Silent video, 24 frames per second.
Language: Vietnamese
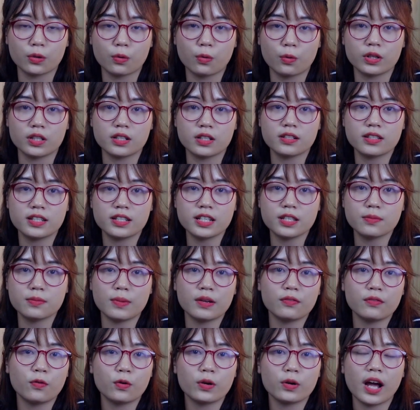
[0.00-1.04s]
của những chiếc
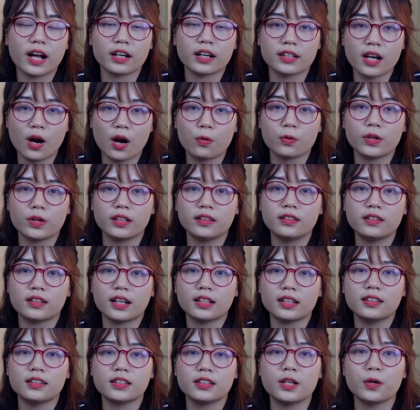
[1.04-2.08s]
smartphone hàng đầu đến từ
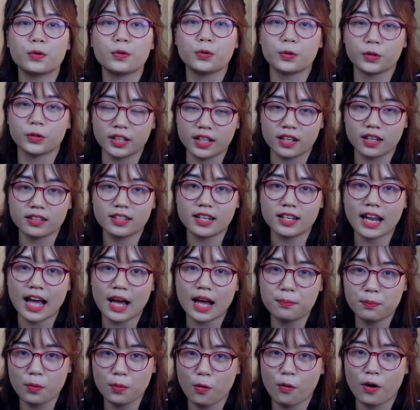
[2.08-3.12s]
các thương hiệu nổi tiếng như là
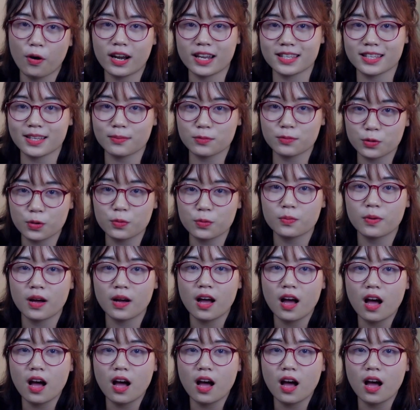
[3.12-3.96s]
Apple hay là Samsung.